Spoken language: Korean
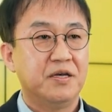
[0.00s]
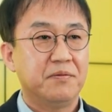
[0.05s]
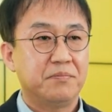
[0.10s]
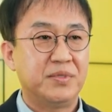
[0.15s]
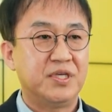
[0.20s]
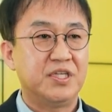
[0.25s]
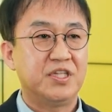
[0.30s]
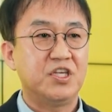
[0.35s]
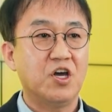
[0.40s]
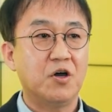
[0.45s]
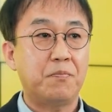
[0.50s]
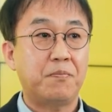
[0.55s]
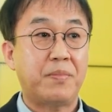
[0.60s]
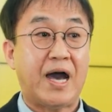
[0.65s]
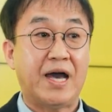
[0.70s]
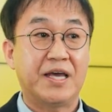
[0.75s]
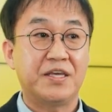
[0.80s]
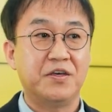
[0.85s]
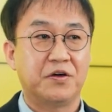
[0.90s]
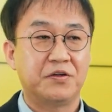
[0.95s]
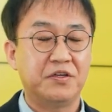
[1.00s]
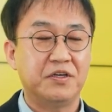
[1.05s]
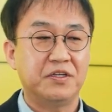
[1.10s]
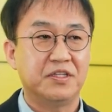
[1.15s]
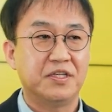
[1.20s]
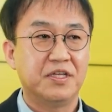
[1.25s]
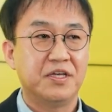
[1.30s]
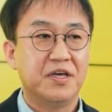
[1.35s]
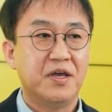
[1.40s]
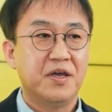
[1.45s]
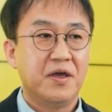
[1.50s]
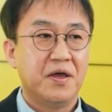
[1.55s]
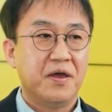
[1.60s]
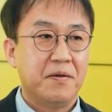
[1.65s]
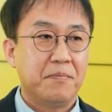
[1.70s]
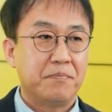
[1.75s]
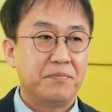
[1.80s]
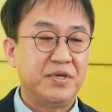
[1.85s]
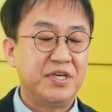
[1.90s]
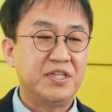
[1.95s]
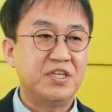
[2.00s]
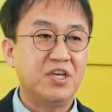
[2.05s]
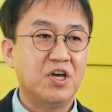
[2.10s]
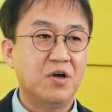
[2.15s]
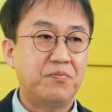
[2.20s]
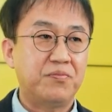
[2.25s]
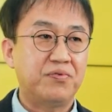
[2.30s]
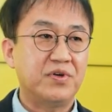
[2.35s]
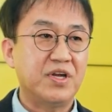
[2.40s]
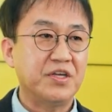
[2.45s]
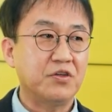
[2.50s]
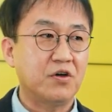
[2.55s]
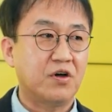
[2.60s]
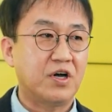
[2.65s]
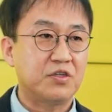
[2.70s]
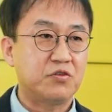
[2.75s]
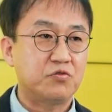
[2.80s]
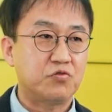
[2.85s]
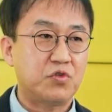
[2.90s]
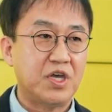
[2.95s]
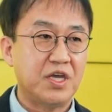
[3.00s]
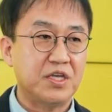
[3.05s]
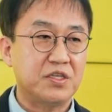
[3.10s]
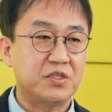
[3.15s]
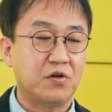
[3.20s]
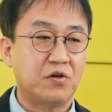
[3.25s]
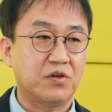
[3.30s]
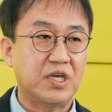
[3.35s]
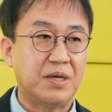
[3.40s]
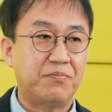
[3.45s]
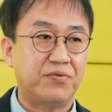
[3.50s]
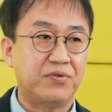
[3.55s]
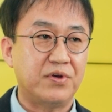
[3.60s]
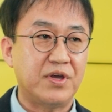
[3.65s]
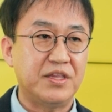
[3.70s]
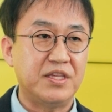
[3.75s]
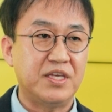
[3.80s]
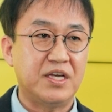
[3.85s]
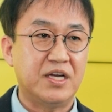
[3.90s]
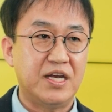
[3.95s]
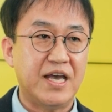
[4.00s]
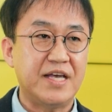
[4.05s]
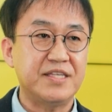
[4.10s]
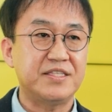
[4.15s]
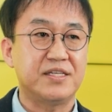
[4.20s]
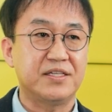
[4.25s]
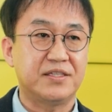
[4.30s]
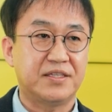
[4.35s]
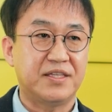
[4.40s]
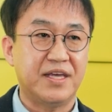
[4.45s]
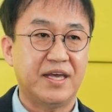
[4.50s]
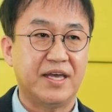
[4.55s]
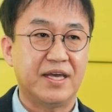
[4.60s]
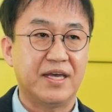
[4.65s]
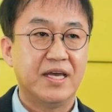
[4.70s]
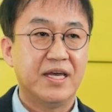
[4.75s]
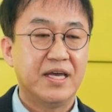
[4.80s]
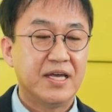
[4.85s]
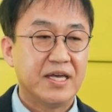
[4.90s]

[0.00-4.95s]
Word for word: 미디어 바이어는 미디어 플래너가 최적의 플래닝을 했을 때